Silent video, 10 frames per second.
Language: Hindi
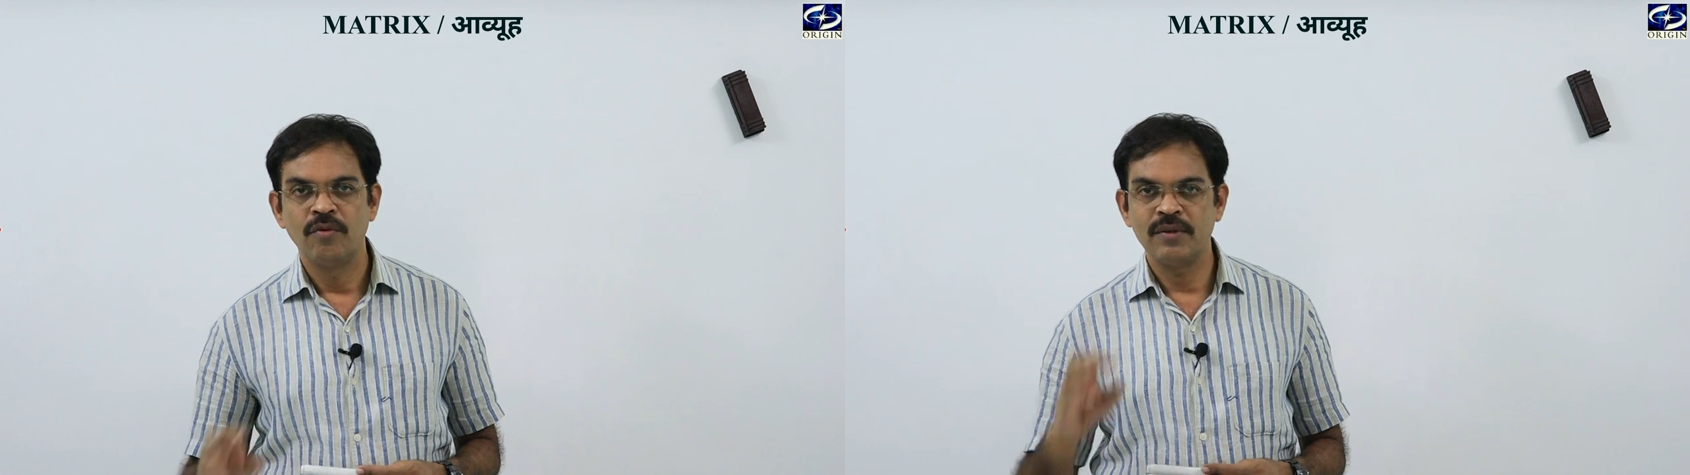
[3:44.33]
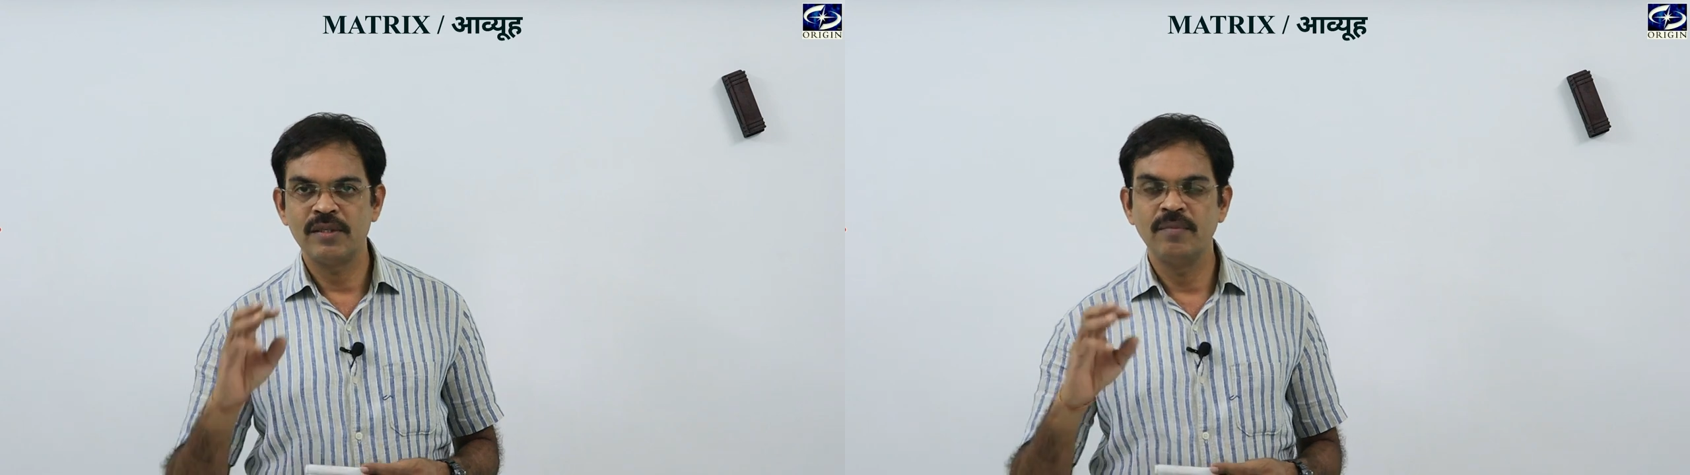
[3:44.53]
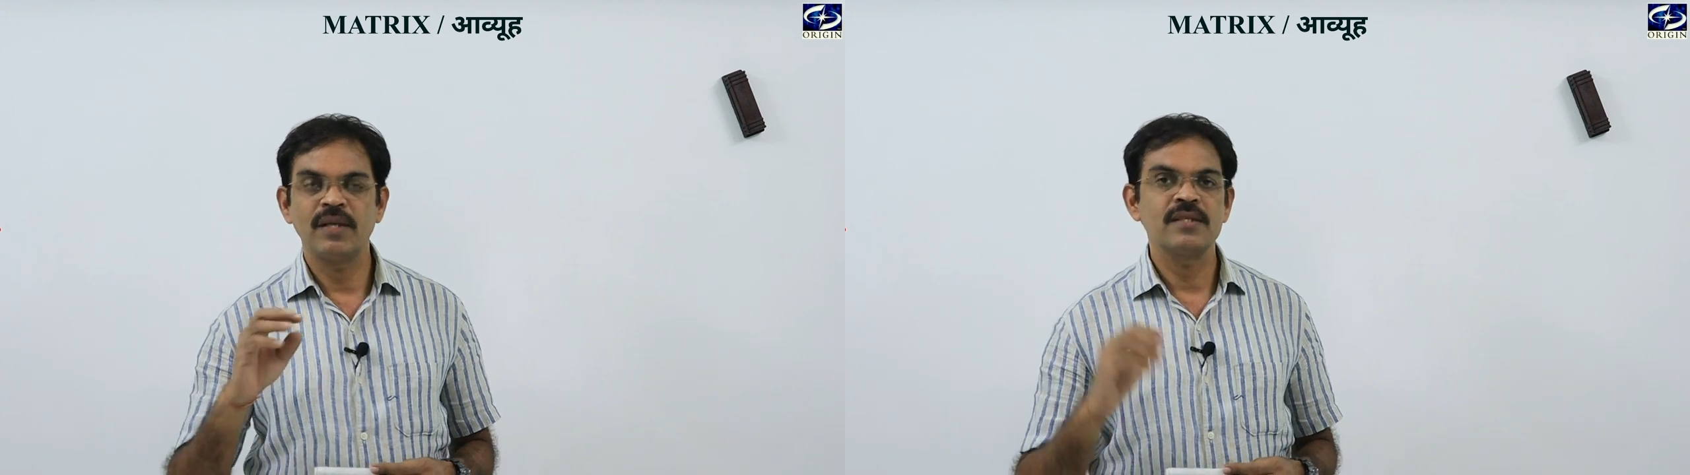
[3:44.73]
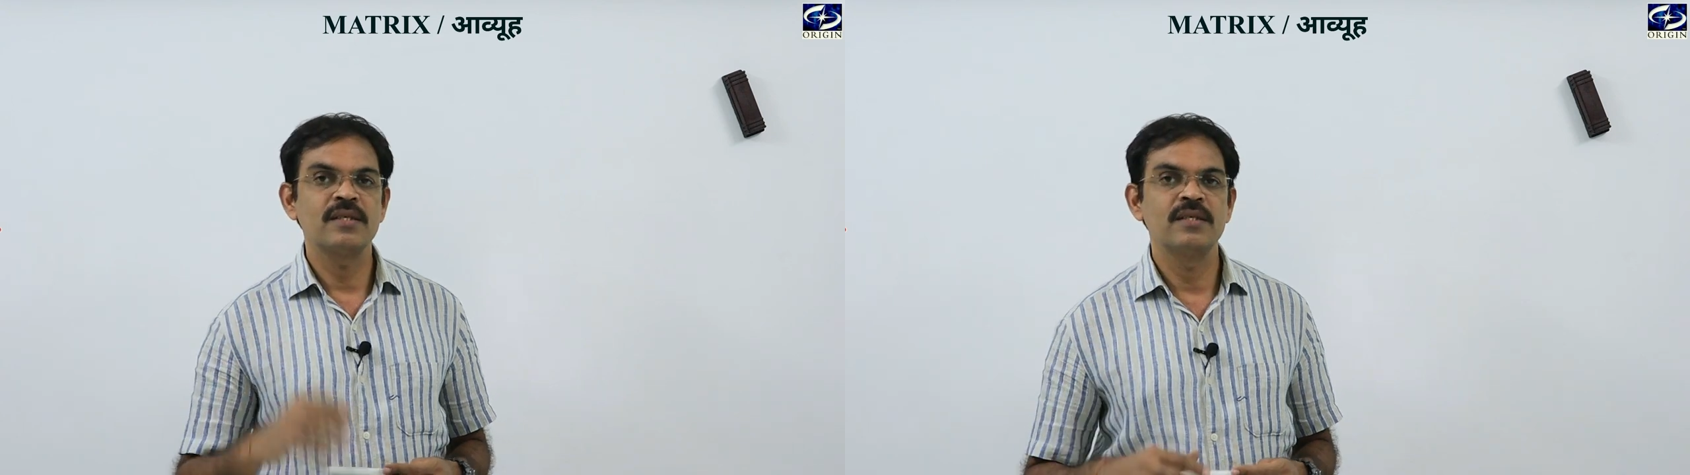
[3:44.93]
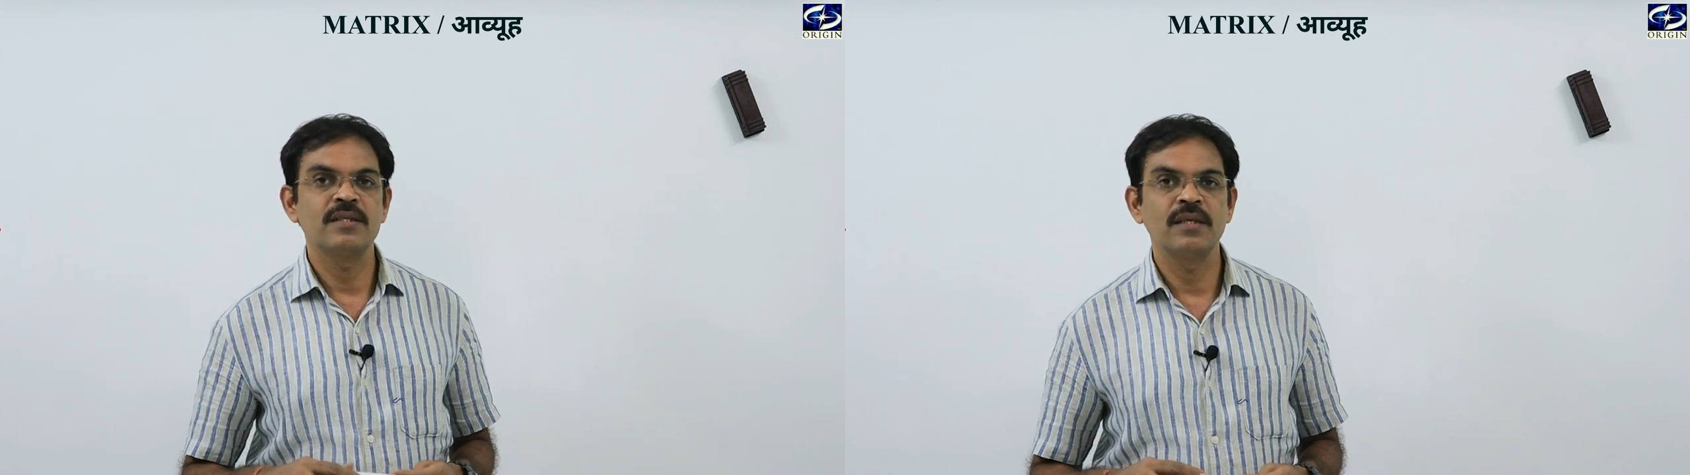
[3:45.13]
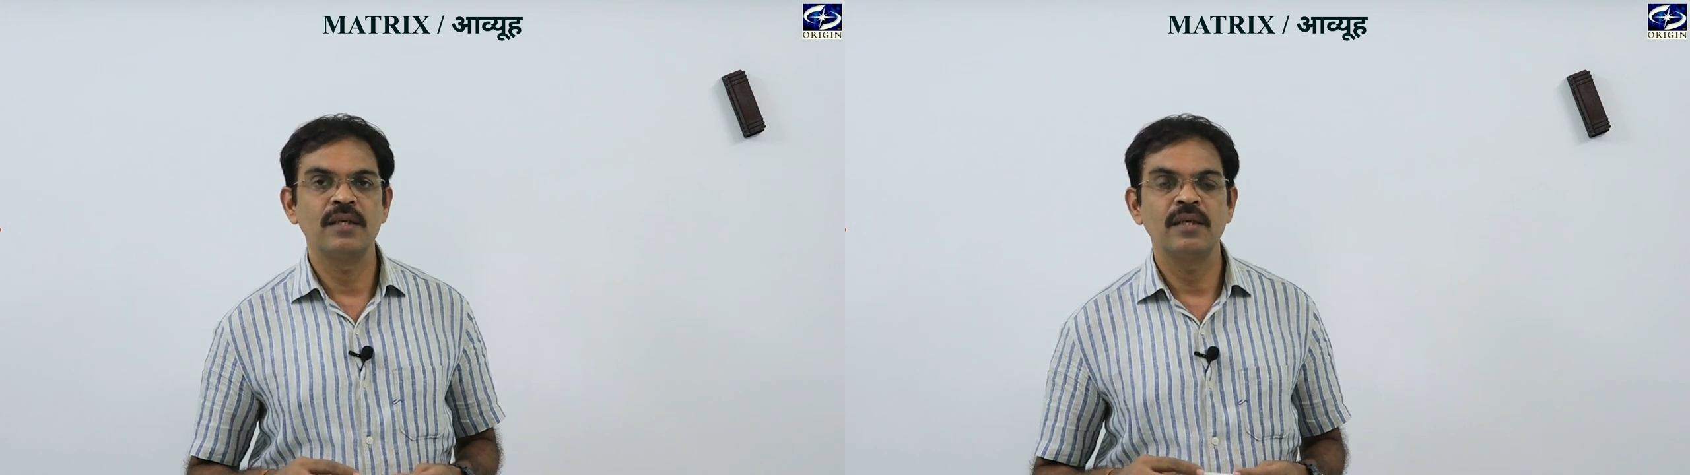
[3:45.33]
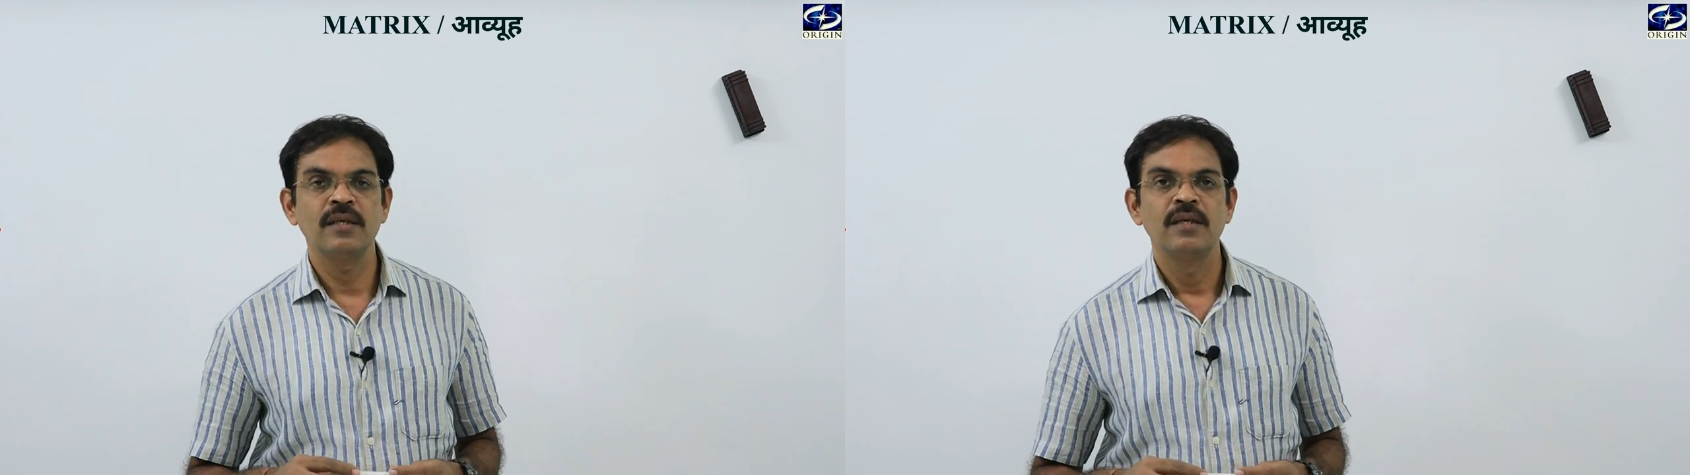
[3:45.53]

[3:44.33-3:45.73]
वैसे मेरा सजेशन है